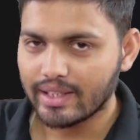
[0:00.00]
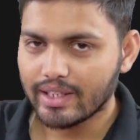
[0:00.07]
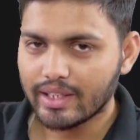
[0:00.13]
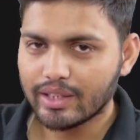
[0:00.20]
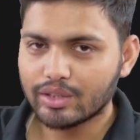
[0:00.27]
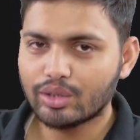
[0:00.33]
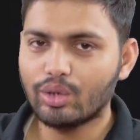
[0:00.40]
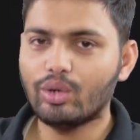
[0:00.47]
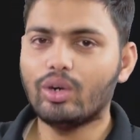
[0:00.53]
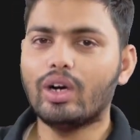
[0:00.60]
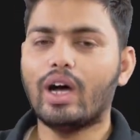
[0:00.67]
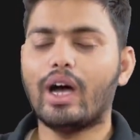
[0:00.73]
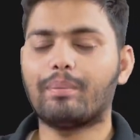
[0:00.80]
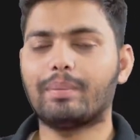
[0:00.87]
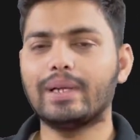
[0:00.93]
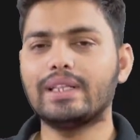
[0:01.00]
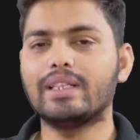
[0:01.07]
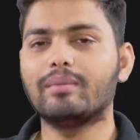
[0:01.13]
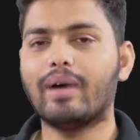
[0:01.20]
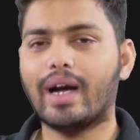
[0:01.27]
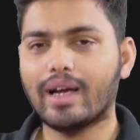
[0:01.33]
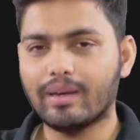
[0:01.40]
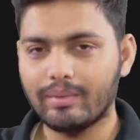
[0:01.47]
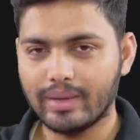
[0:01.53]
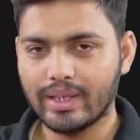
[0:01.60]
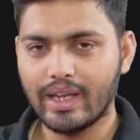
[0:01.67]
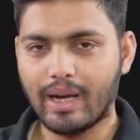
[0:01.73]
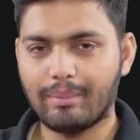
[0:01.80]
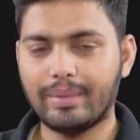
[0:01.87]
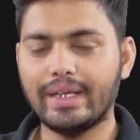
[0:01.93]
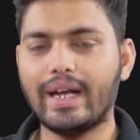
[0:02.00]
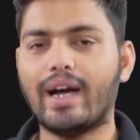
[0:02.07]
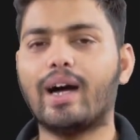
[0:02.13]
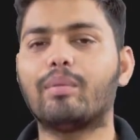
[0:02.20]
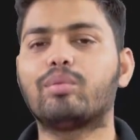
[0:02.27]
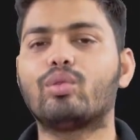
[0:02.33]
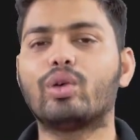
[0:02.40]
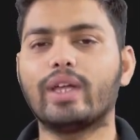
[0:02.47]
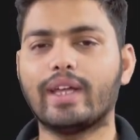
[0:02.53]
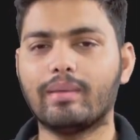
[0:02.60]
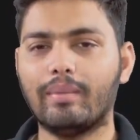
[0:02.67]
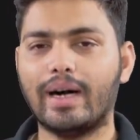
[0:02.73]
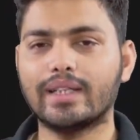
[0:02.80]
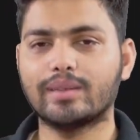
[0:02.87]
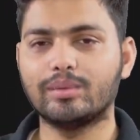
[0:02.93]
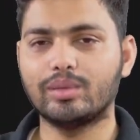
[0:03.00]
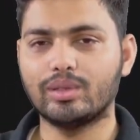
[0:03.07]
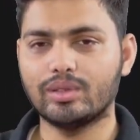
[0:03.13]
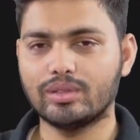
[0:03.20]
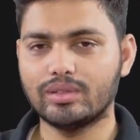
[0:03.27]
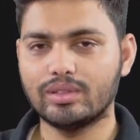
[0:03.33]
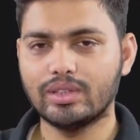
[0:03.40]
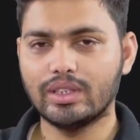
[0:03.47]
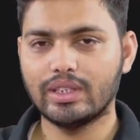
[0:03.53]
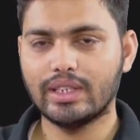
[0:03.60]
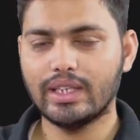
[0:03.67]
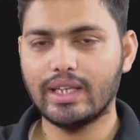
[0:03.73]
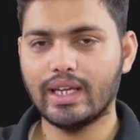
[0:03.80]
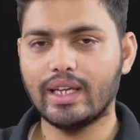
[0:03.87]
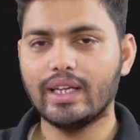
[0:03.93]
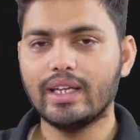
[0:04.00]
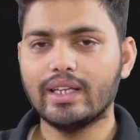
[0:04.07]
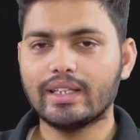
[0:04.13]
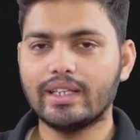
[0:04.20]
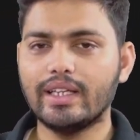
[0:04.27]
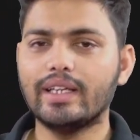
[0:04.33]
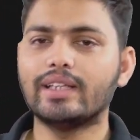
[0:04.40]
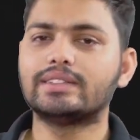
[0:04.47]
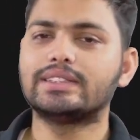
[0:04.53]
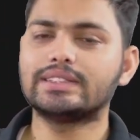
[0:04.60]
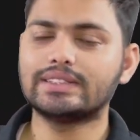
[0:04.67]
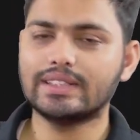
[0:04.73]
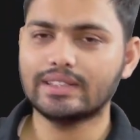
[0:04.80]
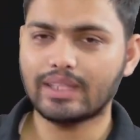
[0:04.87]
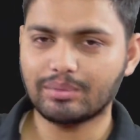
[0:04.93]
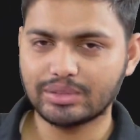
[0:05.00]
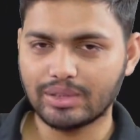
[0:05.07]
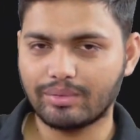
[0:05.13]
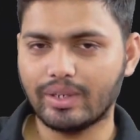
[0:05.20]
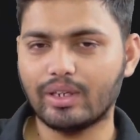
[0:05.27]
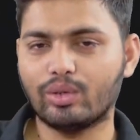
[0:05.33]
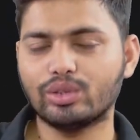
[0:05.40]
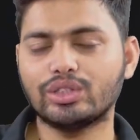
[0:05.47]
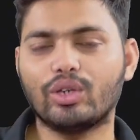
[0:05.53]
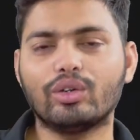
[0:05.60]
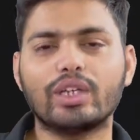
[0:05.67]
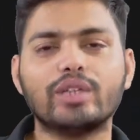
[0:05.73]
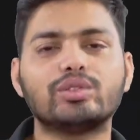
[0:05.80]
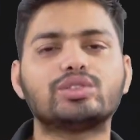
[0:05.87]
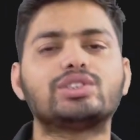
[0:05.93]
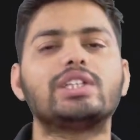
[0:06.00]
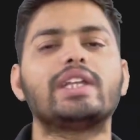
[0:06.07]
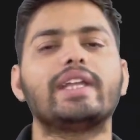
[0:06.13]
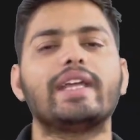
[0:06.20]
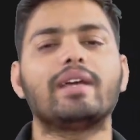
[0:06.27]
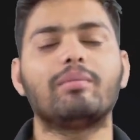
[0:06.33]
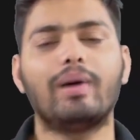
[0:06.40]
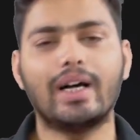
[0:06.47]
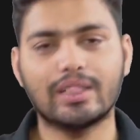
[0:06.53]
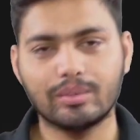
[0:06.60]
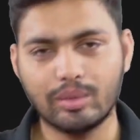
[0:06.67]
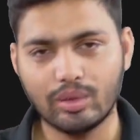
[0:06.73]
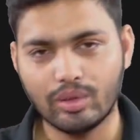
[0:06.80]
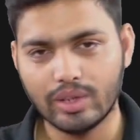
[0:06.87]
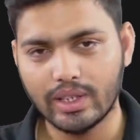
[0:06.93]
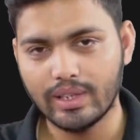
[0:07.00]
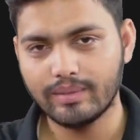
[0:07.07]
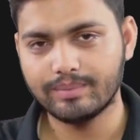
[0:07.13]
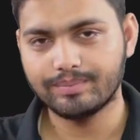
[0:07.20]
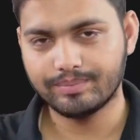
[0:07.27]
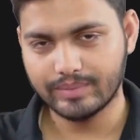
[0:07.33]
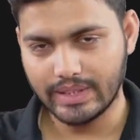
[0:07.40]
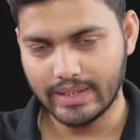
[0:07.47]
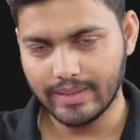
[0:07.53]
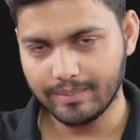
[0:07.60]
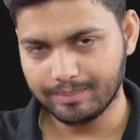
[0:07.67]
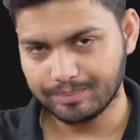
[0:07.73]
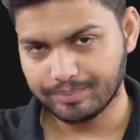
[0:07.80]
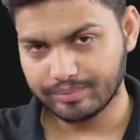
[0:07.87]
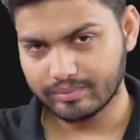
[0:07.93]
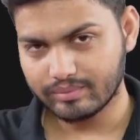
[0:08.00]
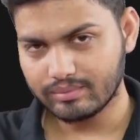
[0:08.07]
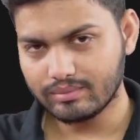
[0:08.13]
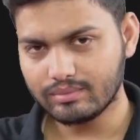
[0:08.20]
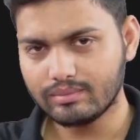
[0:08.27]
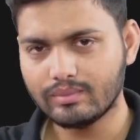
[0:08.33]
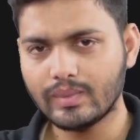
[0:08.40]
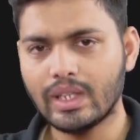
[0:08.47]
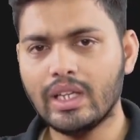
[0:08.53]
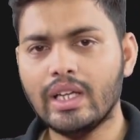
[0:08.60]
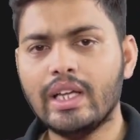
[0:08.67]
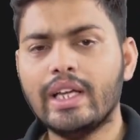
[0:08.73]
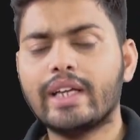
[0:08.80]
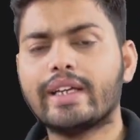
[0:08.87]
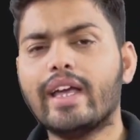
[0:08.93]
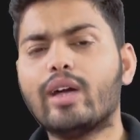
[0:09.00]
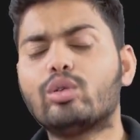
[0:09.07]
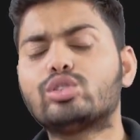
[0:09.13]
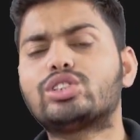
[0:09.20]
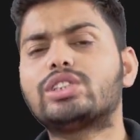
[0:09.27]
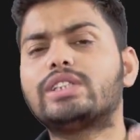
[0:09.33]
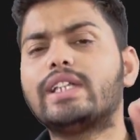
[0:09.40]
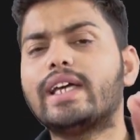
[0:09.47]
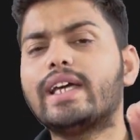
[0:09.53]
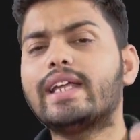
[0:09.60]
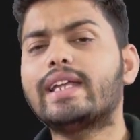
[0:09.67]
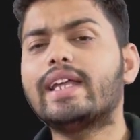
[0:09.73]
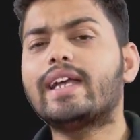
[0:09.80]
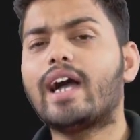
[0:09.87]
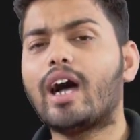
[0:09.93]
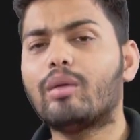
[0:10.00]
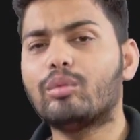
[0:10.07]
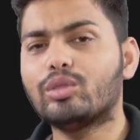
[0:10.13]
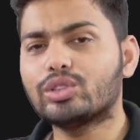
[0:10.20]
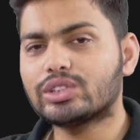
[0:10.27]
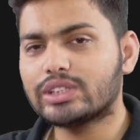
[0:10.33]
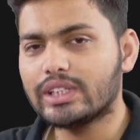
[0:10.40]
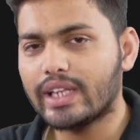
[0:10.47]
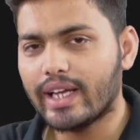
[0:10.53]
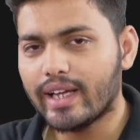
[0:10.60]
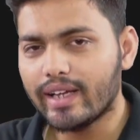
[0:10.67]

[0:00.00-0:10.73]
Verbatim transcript: तो अपने दिमाग में अपने आप को एक बात बोलो ठीक है कि जिस दिन आप सफल हो जाओगे उस दिन एक बात बोलोगी ठीक है कि कुछ देर की खामोशी है